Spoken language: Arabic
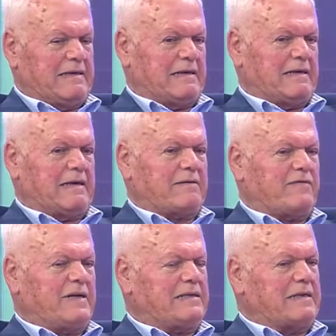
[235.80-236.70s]
هلا
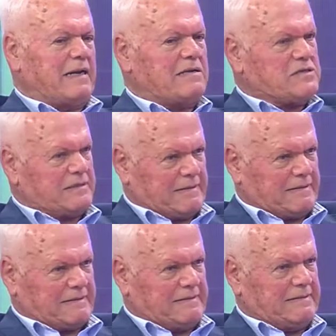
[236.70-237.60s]
في عنا أنشطة
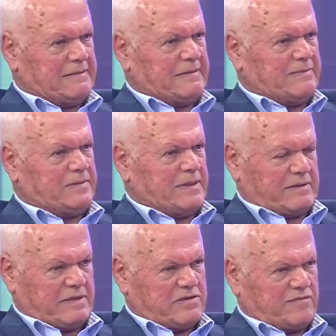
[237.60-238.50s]
كثيرة
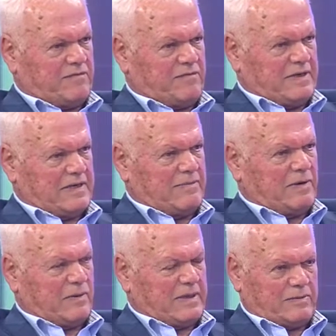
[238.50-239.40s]
بتكتشفي فيها
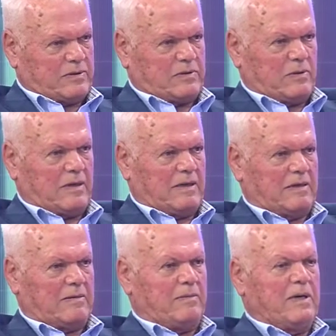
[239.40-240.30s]
مواهب
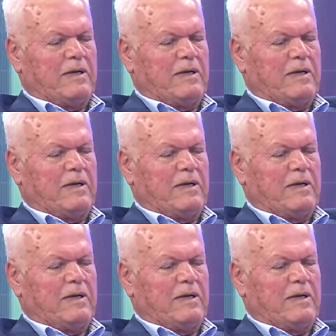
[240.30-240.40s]
الطلاب